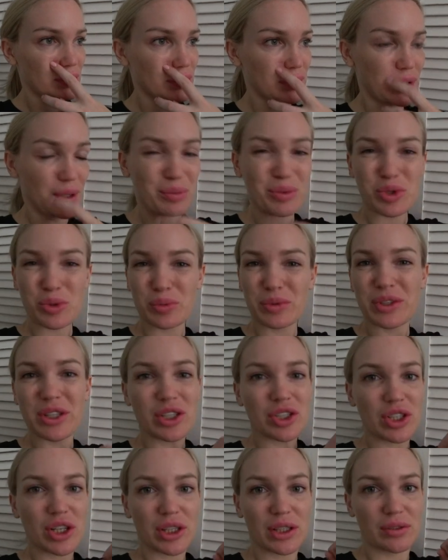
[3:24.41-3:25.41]
Я, может быть,
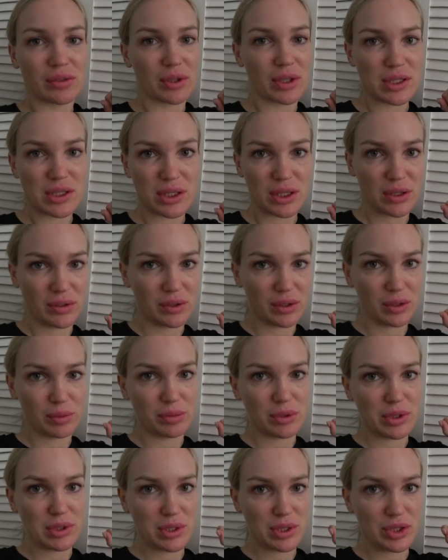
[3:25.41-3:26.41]
даже этого оставила
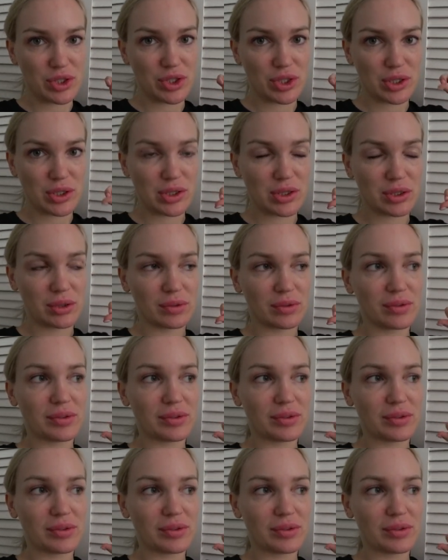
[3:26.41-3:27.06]
бы, если честно.